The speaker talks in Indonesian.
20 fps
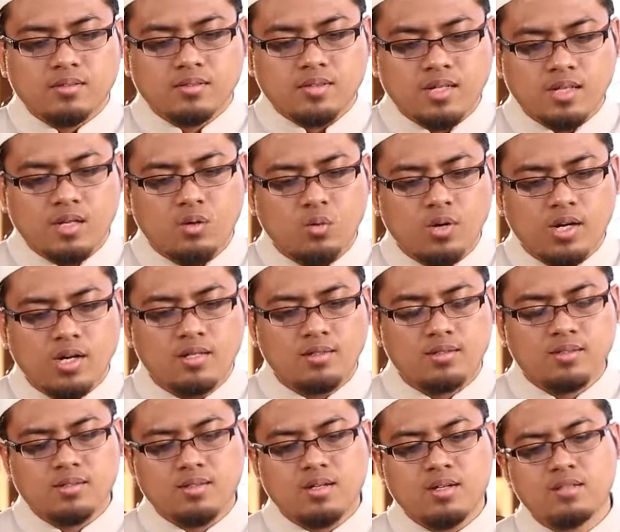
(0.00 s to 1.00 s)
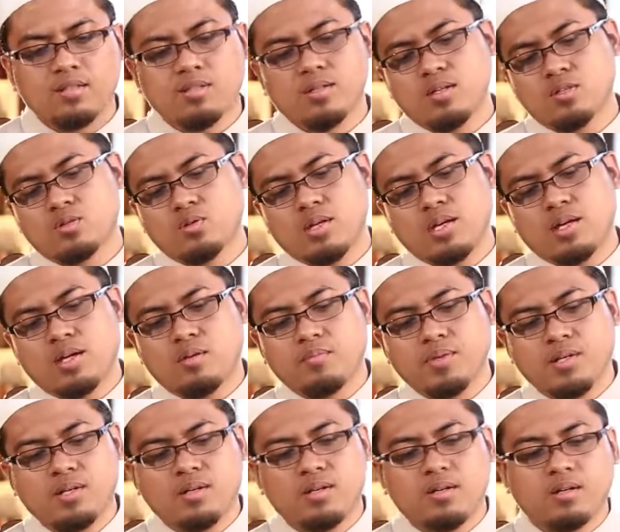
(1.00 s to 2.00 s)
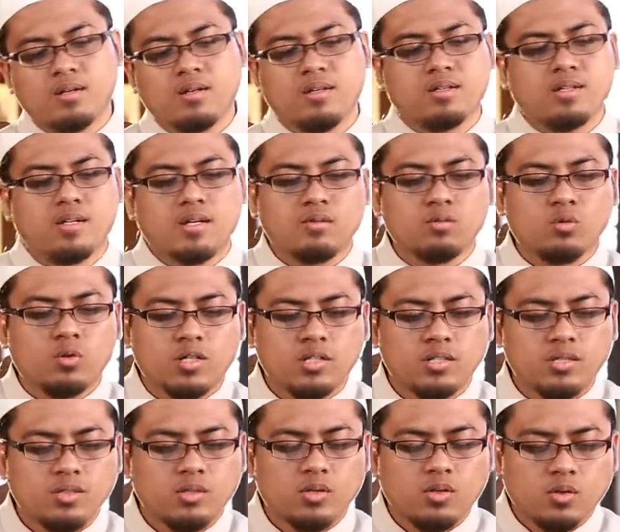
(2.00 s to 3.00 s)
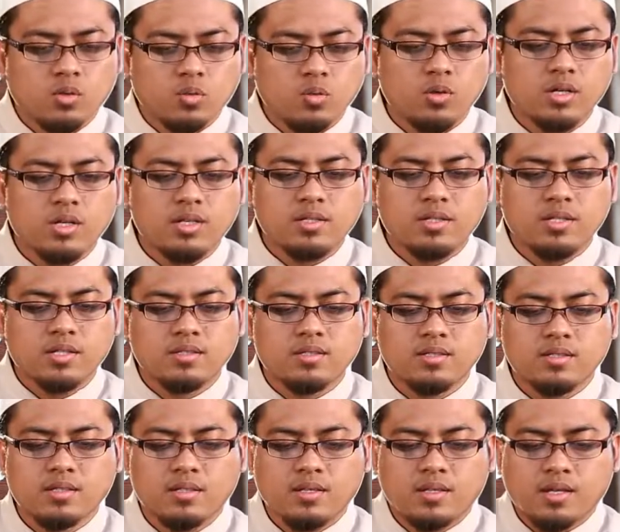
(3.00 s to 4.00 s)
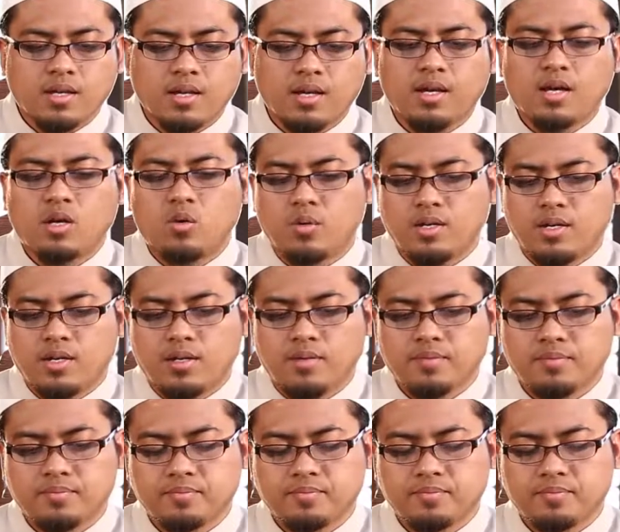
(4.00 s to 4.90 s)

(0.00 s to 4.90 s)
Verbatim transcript: Tanawwa'at ajnasul a'mal li tanawwu'i waridati al-ahwal.